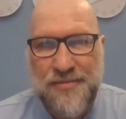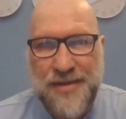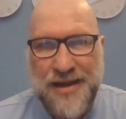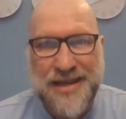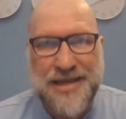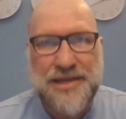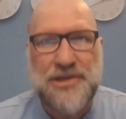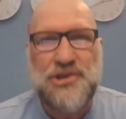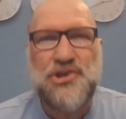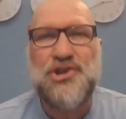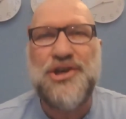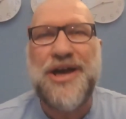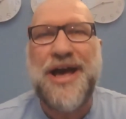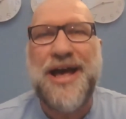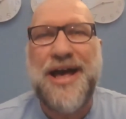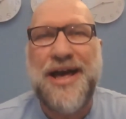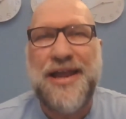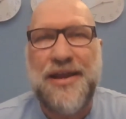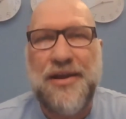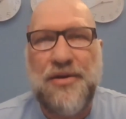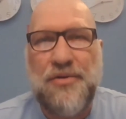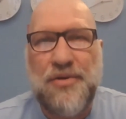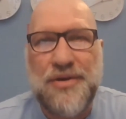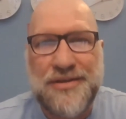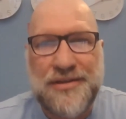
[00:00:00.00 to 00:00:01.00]

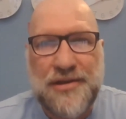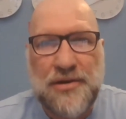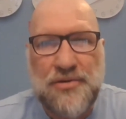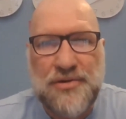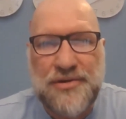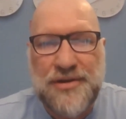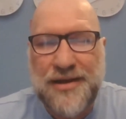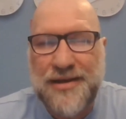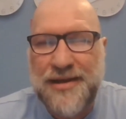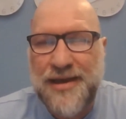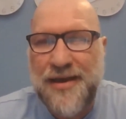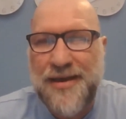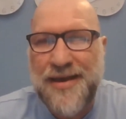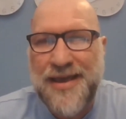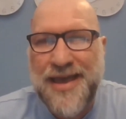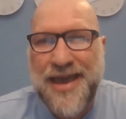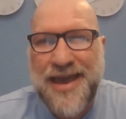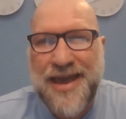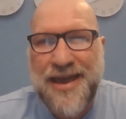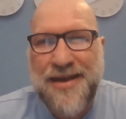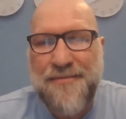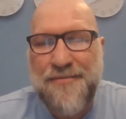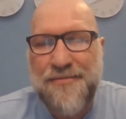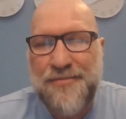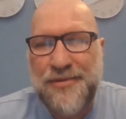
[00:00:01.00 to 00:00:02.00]
maneggiare questa cosa che
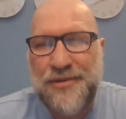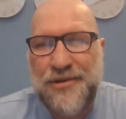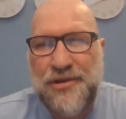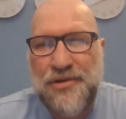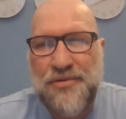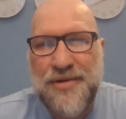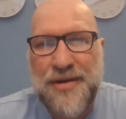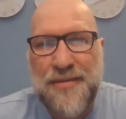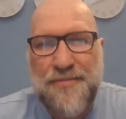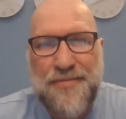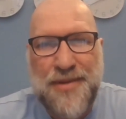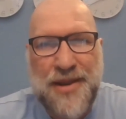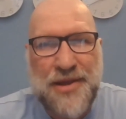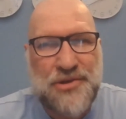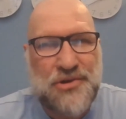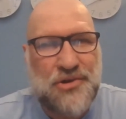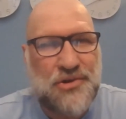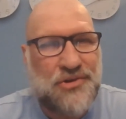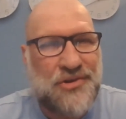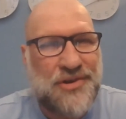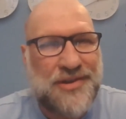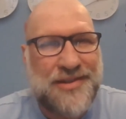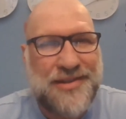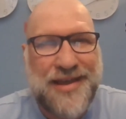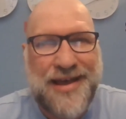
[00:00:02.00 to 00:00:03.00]
è di una
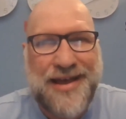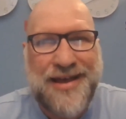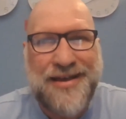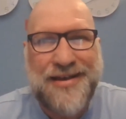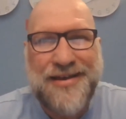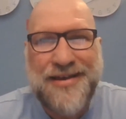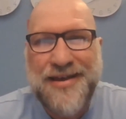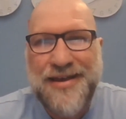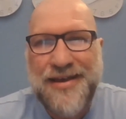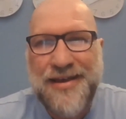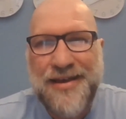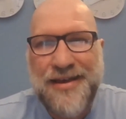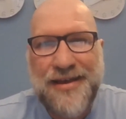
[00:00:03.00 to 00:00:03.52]
preziosità